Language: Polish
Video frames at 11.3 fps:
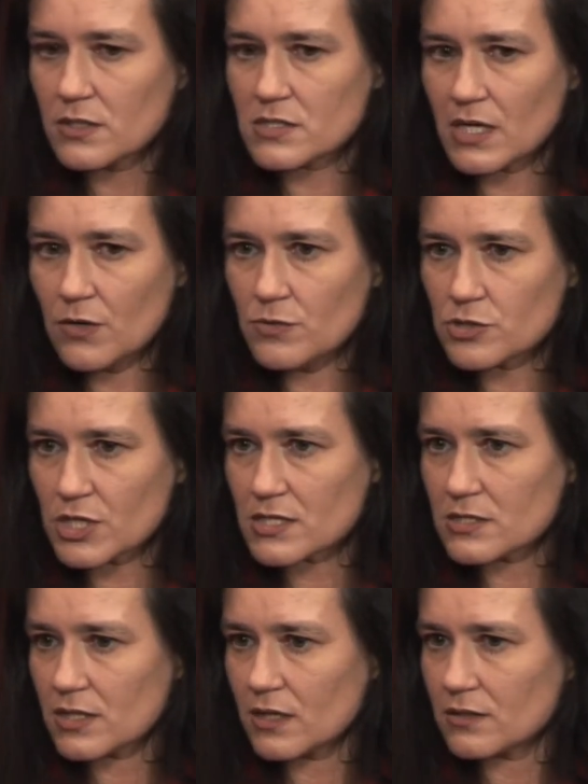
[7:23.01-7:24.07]
Cały
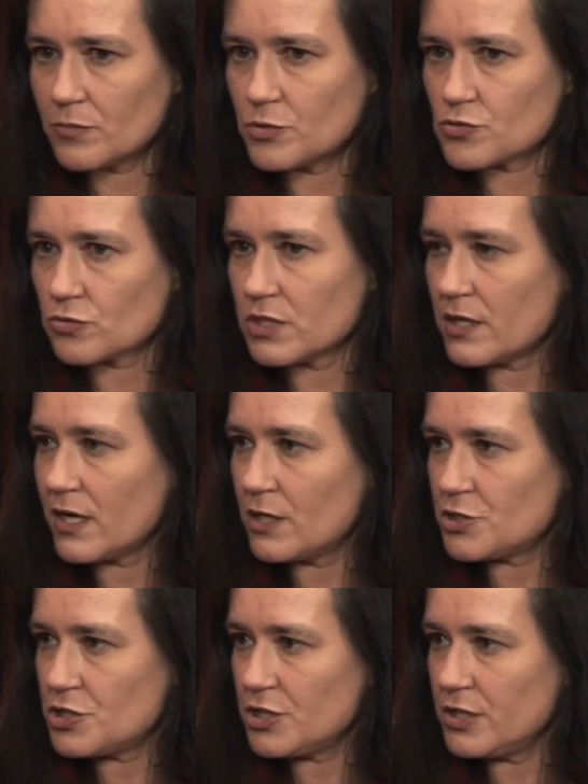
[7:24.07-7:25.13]
czas ta, ta biżuteria
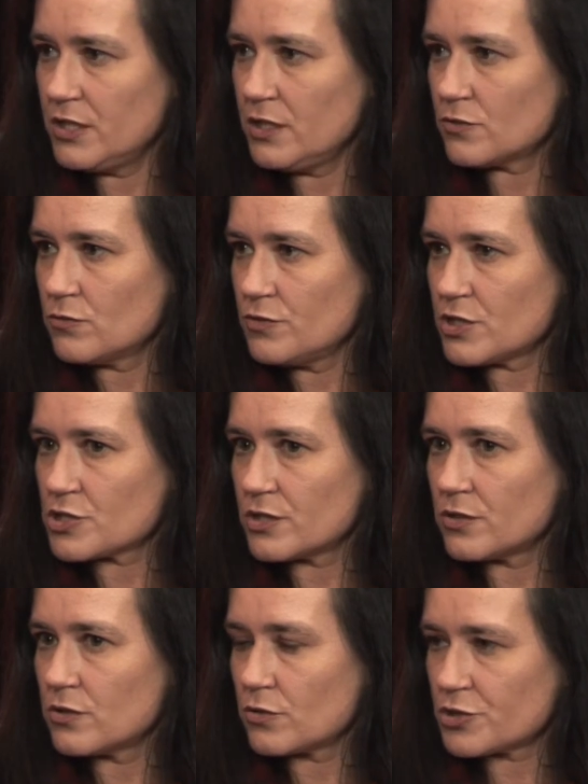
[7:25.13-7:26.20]
lśni i również nie
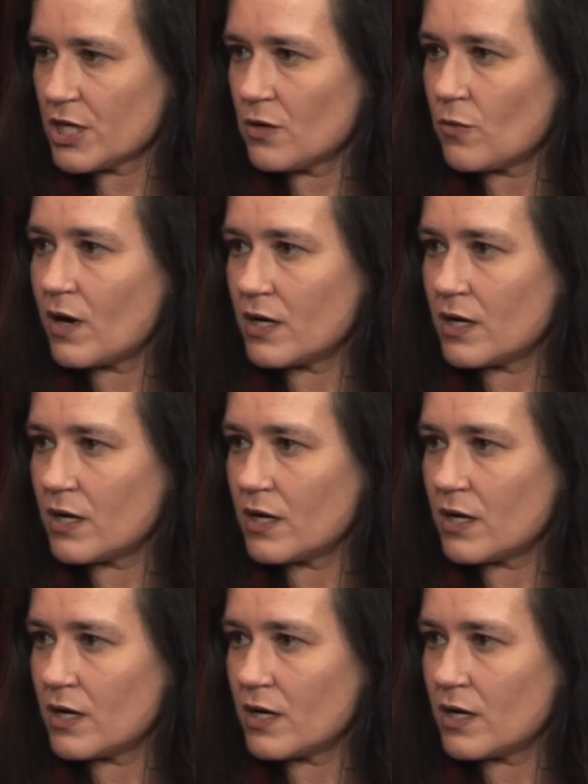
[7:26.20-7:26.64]
tylko ciało,